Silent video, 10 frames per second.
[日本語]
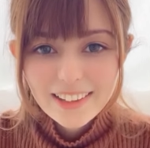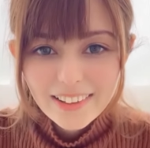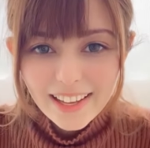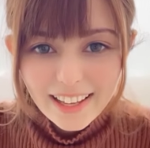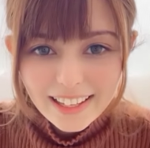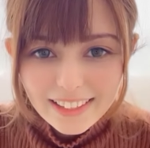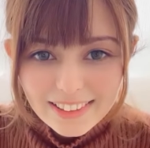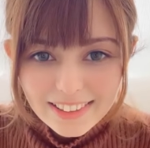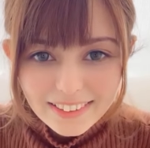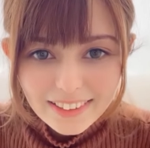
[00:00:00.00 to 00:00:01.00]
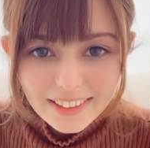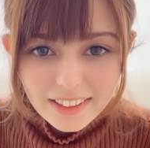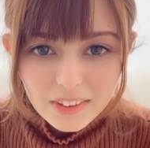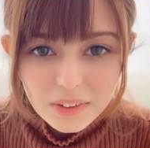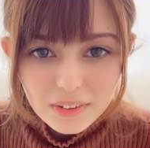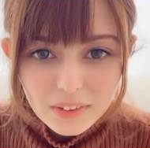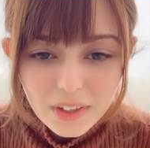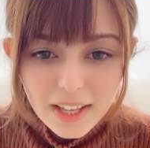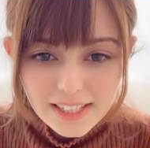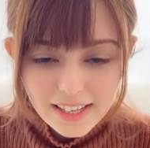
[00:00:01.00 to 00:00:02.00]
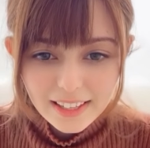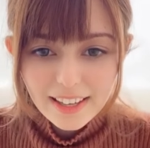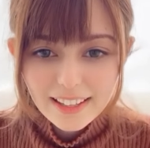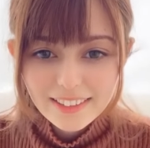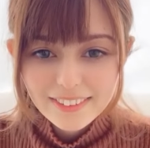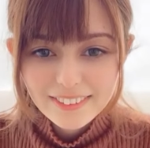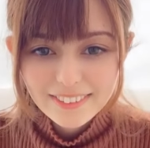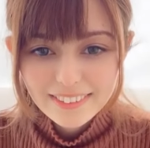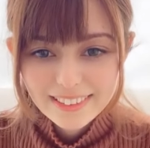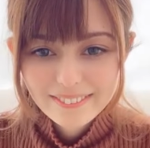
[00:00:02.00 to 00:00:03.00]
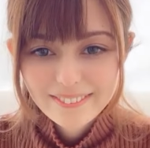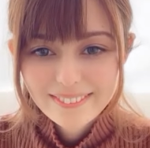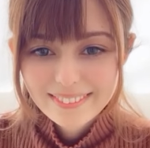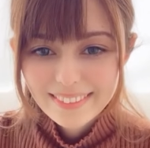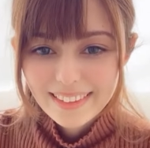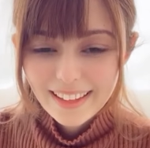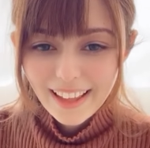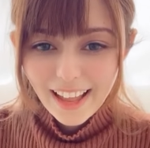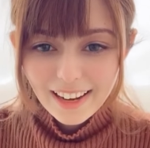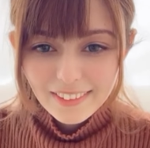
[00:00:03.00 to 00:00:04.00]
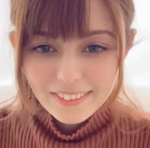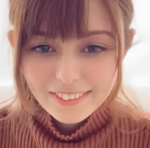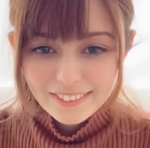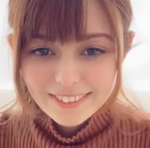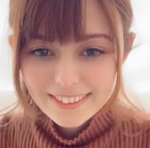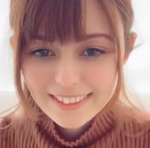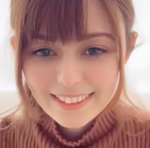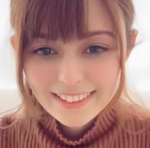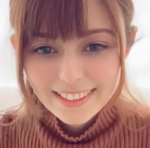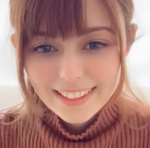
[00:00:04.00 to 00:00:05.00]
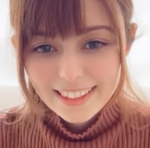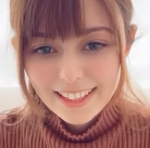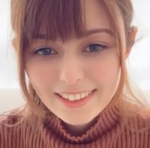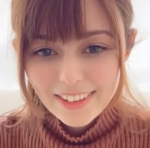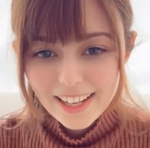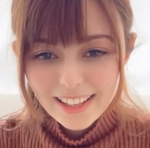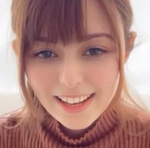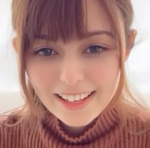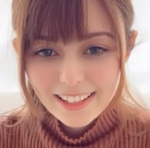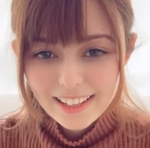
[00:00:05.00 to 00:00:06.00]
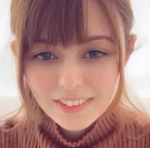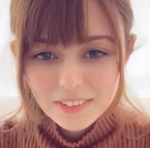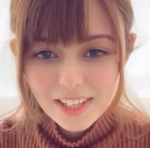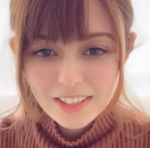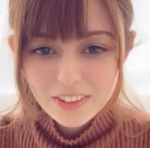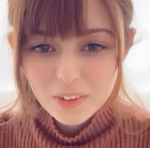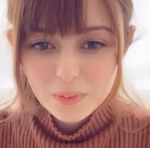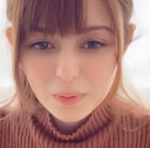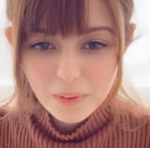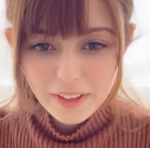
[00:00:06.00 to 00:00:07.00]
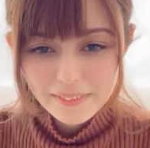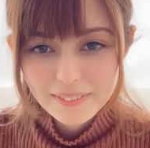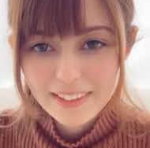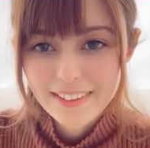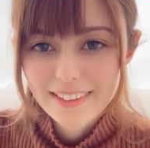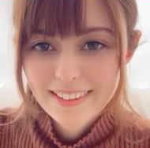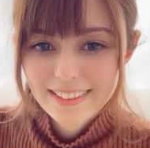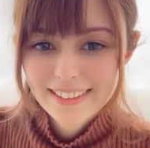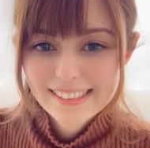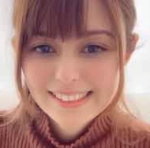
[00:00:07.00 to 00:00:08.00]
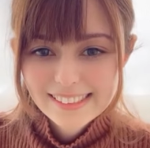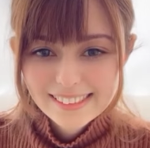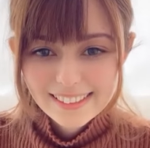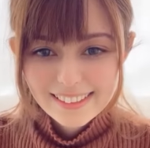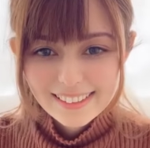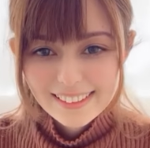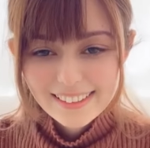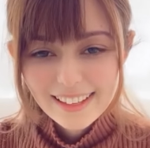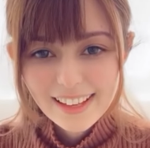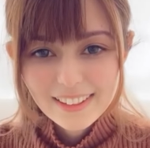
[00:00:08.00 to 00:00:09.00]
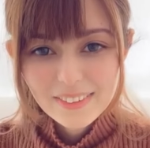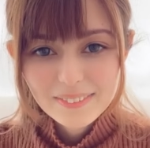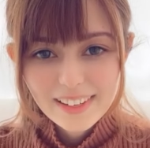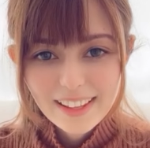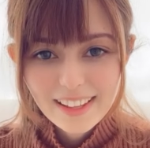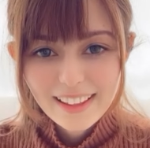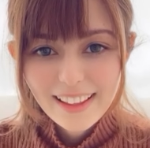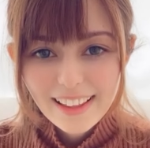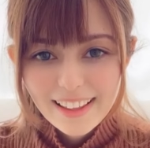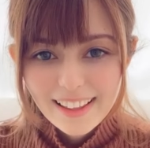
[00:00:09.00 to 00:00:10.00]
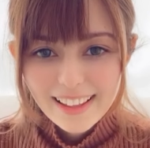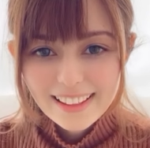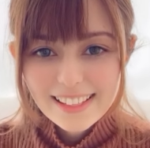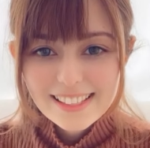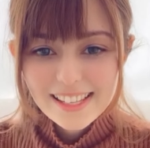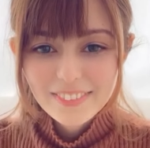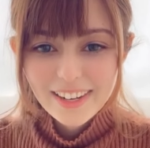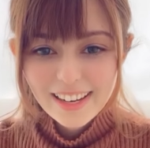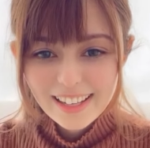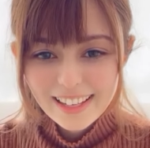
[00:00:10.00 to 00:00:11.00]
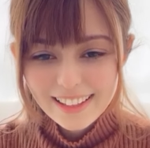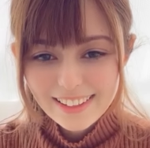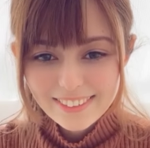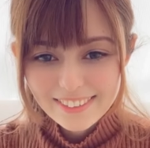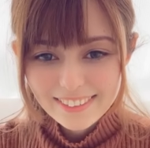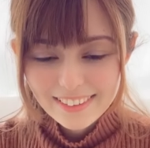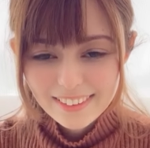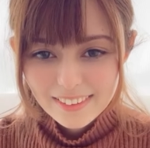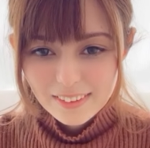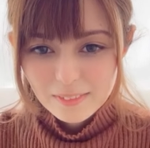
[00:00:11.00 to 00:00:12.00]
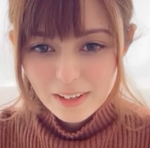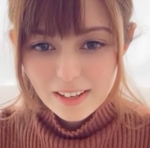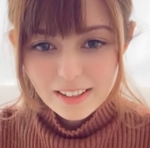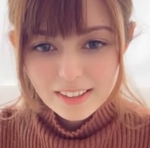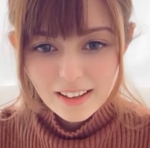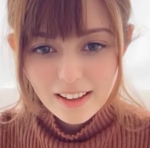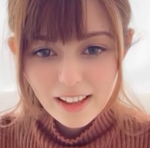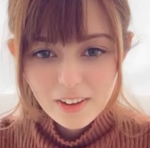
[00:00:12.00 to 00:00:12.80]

みんなバラありがとうバラが来たらハエの真似をしてますみんなはハエ好きですか綺麗ありがとうあハトミありがとうチャヒンチャヒンあお姉さんバラありがとうあいるルルカさんありがとう